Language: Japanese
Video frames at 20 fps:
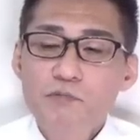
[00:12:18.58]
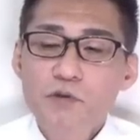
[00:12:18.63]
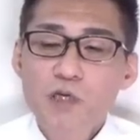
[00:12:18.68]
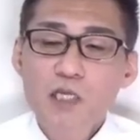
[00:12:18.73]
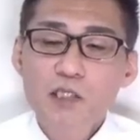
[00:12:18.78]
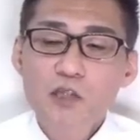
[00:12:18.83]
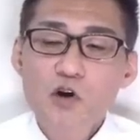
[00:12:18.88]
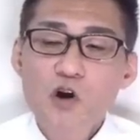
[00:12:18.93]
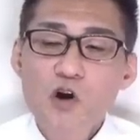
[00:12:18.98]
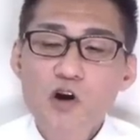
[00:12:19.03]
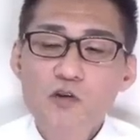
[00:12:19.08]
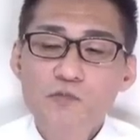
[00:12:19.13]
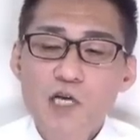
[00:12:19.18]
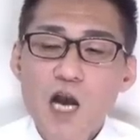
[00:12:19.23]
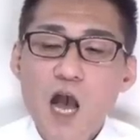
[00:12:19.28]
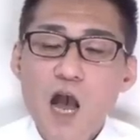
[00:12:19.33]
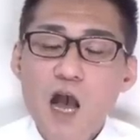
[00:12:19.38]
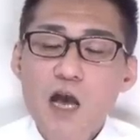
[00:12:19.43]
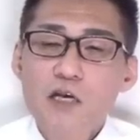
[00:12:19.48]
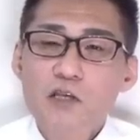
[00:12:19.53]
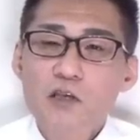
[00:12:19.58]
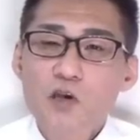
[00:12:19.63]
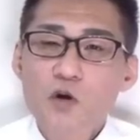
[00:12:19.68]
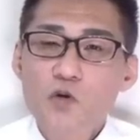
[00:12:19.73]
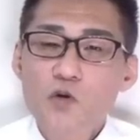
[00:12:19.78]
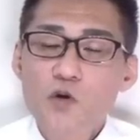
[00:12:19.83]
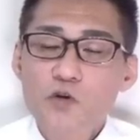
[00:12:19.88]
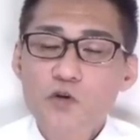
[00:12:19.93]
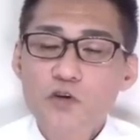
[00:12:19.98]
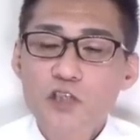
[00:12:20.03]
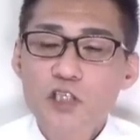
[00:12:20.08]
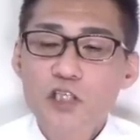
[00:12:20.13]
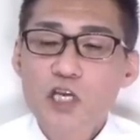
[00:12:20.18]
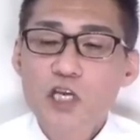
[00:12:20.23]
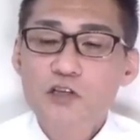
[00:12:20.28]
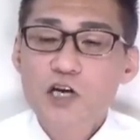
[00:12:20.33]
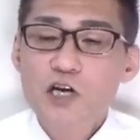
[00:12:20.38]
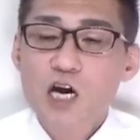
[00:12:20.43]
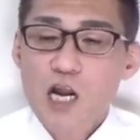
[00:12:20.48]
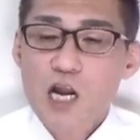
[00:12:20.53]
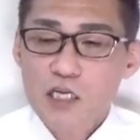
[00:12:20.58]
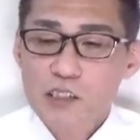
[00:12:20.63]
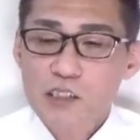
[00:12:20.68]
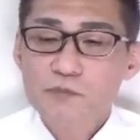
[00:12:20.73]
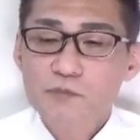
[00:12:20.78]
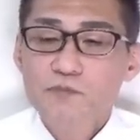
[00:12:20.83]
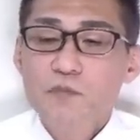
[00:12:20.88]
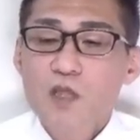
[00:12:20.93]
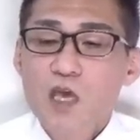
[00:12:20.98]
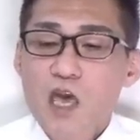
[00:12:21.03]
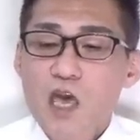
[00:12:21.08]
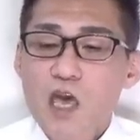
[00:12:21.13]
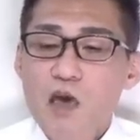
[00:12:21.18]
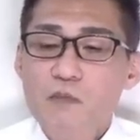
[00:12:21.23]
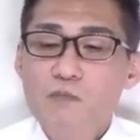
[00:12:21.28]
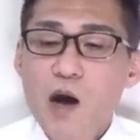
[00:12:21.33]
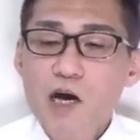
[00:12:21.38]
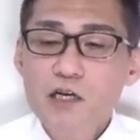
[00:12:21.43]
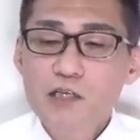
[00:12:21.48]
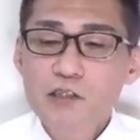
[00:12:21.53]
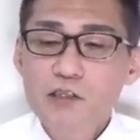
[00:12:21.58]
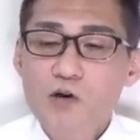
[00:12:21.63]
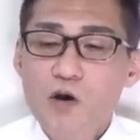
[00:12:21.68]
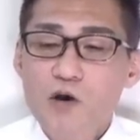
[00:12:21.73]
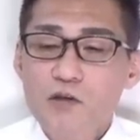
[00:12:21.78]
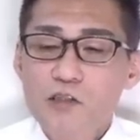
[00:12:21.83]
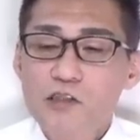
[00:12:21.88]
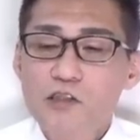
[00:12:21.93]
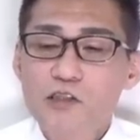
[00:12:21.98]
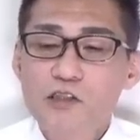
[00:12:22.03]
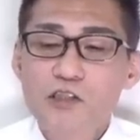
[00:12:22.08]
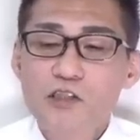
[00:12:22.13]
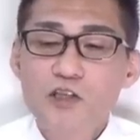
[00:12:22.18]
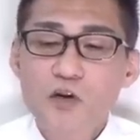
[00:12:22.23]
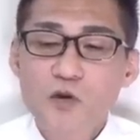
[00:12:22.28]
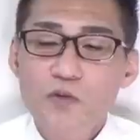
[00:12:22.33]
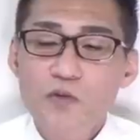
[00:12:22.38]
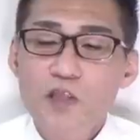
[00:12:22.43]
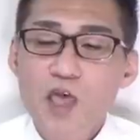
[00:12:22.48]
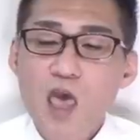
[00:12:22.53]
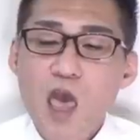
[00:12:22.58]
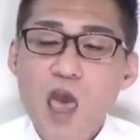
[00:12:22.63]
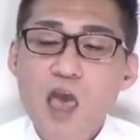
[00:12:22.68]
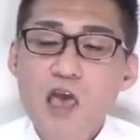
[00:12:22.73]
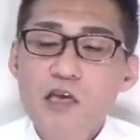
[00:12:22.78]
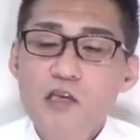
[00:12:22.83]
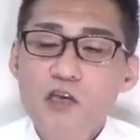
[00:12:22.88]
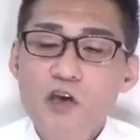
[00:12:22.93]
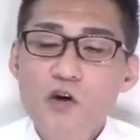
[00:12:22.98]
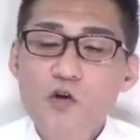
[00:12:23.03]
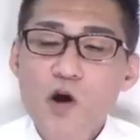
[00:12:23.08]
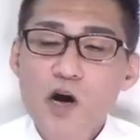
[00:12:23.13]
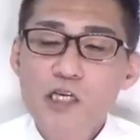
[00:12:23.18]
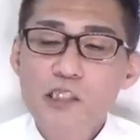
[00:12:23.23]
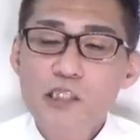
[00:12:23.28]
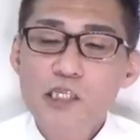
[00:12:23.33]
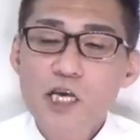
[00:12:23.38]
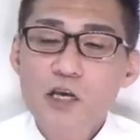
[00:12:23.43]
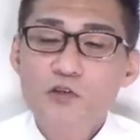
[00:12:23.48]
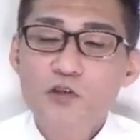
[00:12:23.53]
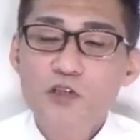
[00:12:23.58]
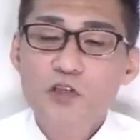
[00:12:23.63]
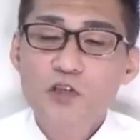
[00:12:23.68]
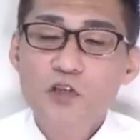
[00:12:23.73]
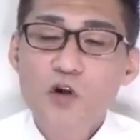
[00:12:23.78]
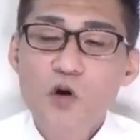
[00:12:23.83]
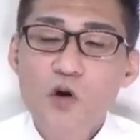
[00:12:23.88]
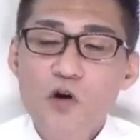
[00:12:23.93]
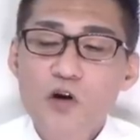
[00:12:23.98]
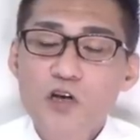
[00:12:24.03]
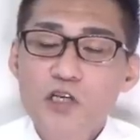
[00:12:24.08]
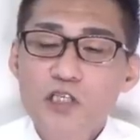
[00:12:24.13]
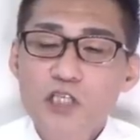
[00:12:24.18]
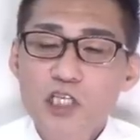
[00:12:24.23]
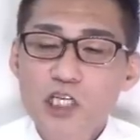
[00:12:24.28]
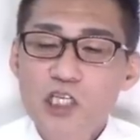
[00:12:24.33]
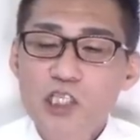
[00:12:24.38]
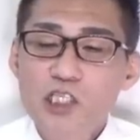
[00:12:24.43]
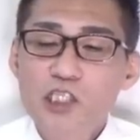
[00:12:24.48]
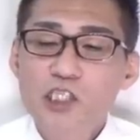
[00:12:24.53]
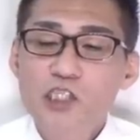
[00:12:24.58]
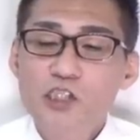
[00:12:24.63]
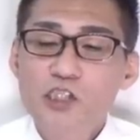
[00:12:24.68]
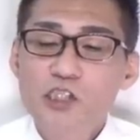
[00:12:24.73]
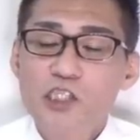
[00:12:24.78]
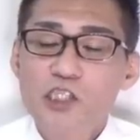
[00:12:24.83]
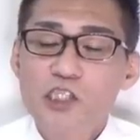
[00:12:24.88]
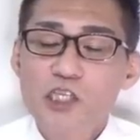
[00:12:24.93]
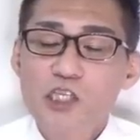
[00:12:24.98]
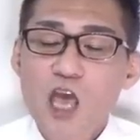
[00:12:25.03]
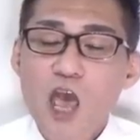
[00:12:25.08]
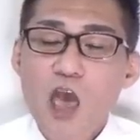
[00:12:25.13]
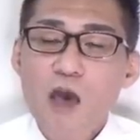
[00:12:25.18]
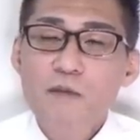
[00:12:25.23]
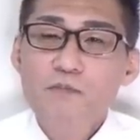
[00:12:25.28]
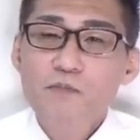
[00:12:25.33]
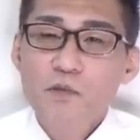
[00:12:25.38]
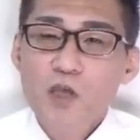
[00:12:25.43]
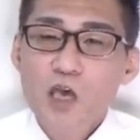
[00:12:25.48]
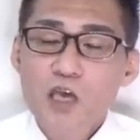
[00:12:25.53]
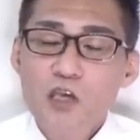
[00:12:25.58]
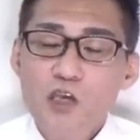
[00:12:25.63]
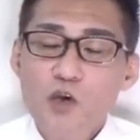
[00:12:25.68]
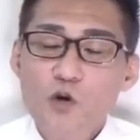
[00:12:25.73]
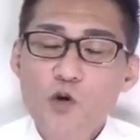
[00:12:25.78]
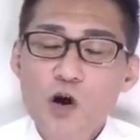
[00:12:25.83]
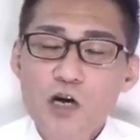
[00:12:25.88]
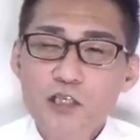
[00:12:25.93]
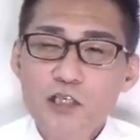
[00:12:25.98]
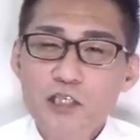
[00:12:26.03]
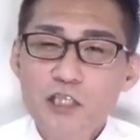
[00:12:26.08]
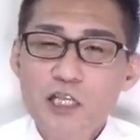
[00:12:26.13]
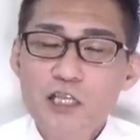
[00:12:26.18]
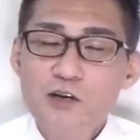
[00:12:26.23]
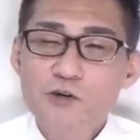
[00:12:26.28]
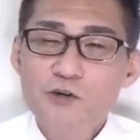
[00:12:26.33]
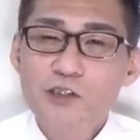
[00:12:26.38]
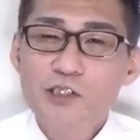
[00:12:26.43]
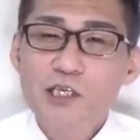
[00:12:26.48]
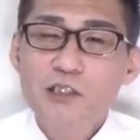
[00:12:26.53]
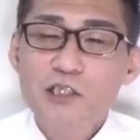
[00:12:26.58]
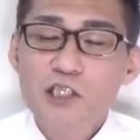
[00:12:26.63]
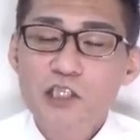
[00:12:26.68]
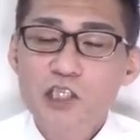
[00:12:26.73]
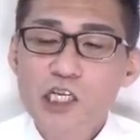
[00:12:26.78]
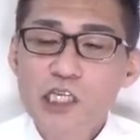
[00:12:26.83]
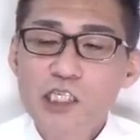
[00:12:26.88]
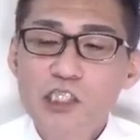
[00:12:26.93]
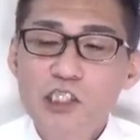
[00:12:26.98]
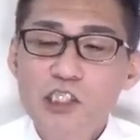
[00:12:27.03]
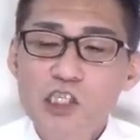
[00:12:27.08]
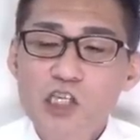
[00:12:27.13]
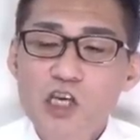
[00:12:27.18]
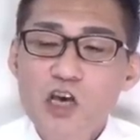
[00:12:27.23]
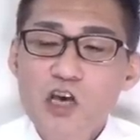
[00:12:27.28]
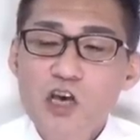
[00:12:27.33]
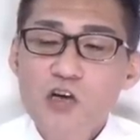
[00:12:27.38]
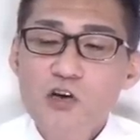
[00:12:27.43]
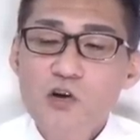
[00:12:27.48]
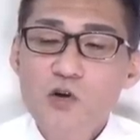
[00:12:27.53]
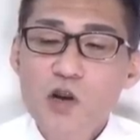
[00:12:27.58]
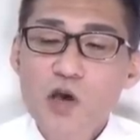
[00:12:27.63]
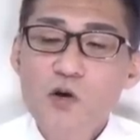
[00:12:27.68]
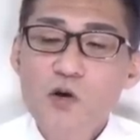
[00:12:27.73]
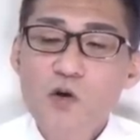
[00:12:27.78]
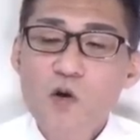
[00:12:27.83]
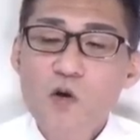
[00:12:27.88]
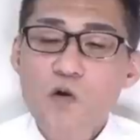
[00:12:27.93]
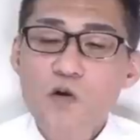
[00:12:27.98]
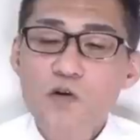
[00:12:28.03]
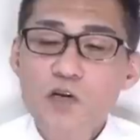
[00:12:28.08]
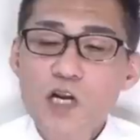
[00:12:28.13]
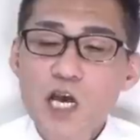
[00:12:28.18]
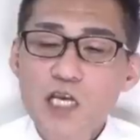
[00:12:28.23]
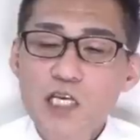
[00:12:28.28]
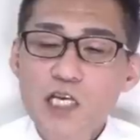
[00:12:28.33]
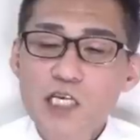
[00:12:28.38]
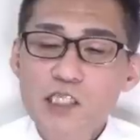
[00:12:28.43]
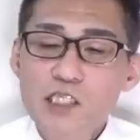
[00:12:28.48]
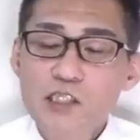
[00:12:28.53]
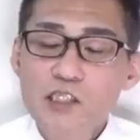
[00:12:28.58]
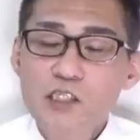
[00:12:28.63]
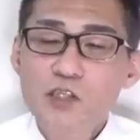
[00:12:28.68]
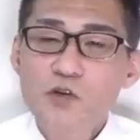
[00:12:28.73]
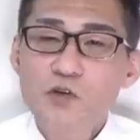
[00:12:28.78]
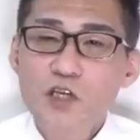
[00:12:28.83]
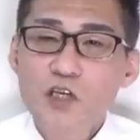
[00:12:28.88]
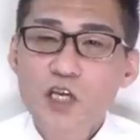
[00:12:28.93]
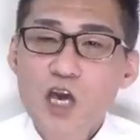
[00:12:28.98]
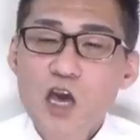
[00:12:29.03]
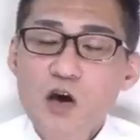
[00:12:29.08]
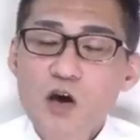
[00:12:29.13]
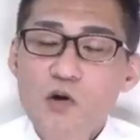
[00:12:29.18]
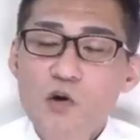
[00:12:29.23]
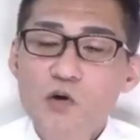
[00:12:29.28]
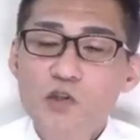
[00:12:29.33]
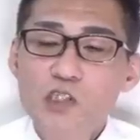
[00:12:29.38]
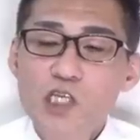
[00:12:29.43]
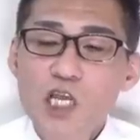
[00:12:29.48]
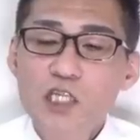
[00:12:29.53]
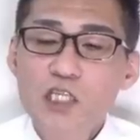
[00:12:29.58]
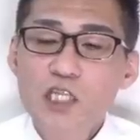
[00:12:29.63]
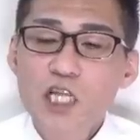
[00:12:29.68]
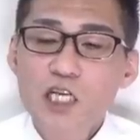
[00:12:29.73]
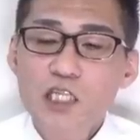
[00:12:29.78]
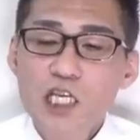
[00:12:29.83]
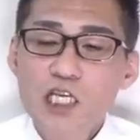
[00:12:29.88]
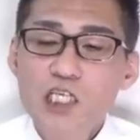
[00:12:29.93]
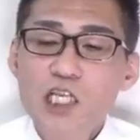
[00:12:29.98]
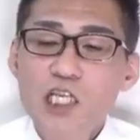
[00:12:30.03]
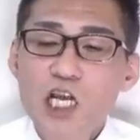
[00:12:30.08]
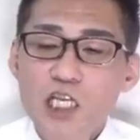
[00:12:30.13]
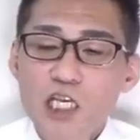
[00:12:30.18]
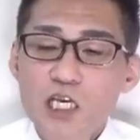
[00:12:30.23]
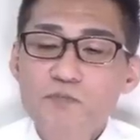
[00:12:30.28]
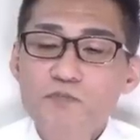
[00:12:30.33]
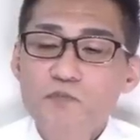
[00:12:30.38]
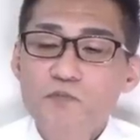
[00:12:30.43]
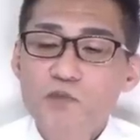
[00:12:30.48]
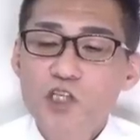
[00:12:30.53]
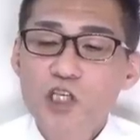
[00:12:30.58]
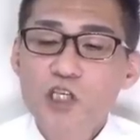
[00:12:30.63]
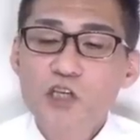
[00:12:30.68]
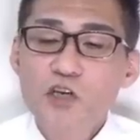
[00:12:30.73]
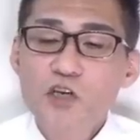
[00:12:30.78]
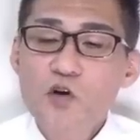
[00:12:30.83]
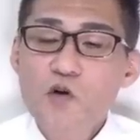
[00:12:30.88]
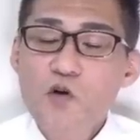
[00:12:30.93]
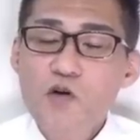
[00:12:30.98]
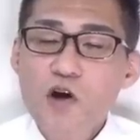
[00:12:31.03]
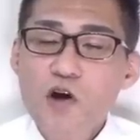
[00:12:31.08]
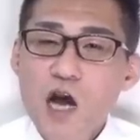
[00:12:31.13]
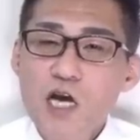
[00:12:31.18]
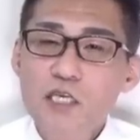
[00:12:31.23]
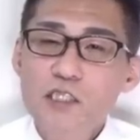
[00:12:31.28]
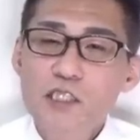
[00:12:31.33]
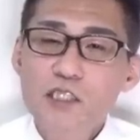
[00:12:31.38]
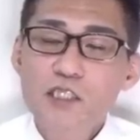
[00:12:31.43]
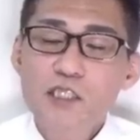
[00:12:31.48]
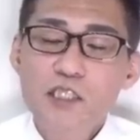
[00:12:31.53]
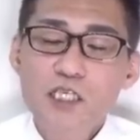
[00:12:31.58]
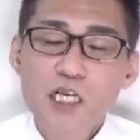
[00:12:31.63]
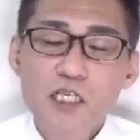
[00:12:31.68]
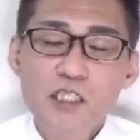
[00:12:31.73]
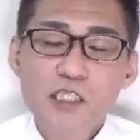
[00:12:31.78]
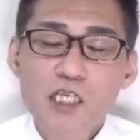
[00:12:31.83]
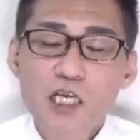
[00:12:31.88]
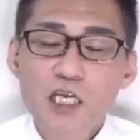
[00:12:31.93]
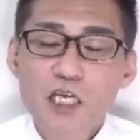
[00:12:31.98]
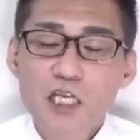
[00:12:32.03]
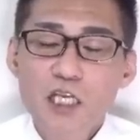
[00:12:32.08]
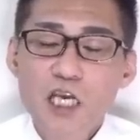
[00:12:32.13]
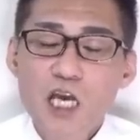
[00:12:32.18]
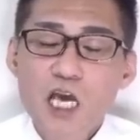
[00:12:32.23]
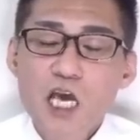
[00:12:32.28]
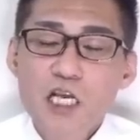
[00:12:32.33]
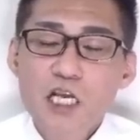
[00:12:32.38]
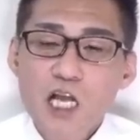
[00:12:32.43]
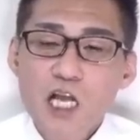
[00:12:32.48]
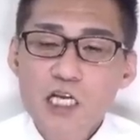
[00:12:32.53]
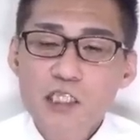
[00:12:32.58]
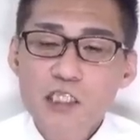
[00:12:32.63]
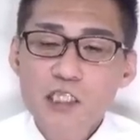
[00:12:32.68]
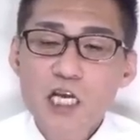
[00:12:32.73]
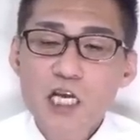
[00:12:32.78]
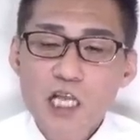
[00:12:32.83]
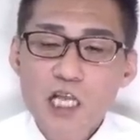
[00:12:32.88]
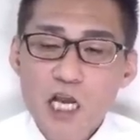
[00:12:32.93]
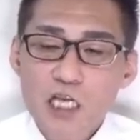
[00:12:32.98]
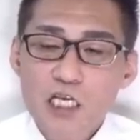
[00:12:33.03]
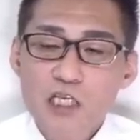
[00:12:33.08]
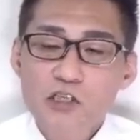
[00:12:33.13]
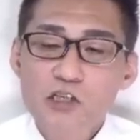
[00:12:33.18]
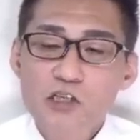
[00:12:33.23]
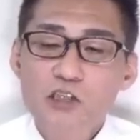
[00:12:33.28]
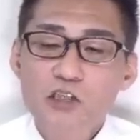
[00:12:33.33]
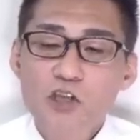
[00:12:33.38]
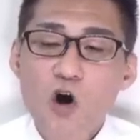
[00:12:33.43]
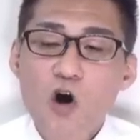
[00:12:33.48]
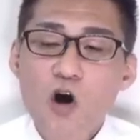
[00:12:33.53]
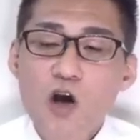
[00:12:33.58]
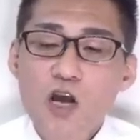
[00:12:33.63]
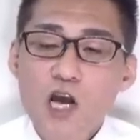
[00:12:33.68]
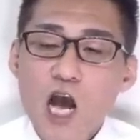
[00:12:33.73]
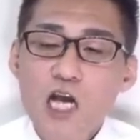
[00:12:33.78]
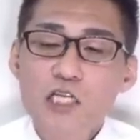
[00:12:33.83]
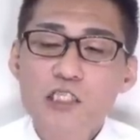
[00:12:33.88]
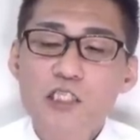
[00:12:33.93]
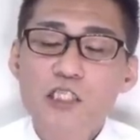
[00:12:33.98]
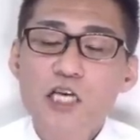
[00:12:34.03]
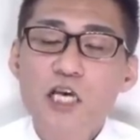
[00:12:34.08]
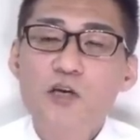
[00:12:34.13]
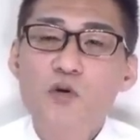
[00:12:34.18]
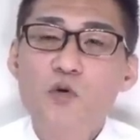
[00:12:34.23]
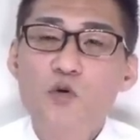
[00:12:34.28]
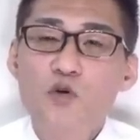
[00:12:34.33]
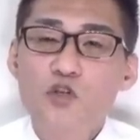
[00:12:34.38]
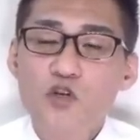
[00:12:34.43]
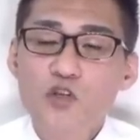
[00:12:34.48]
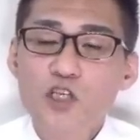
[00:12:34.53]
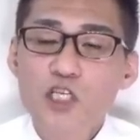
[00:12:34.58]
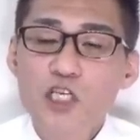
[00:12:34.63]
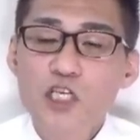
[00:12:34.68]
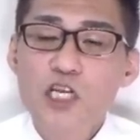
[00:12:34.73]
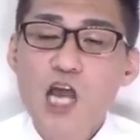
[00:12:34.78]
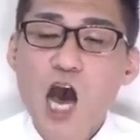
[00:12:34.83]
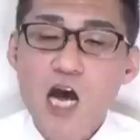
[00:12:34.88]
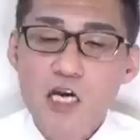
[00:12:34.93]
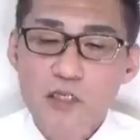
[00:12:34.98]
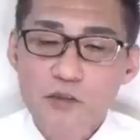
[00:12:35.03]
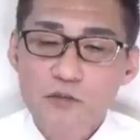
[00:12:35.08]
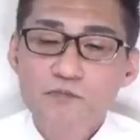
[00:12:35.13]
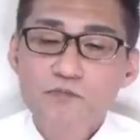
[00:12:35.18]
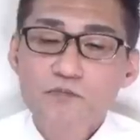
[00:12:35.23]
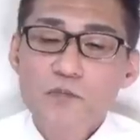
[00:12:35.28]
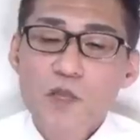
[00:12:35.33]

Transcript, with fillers: プラットフォームが協力してるからです。えー、暴露するじょで、脅迫罪を知と知りつつですね、えー、脅迫してんだこいつだって知りつつ、これを行いやすいようにお膳立てしたり、実行を間接的に助けたりすると犯罪幇助になる。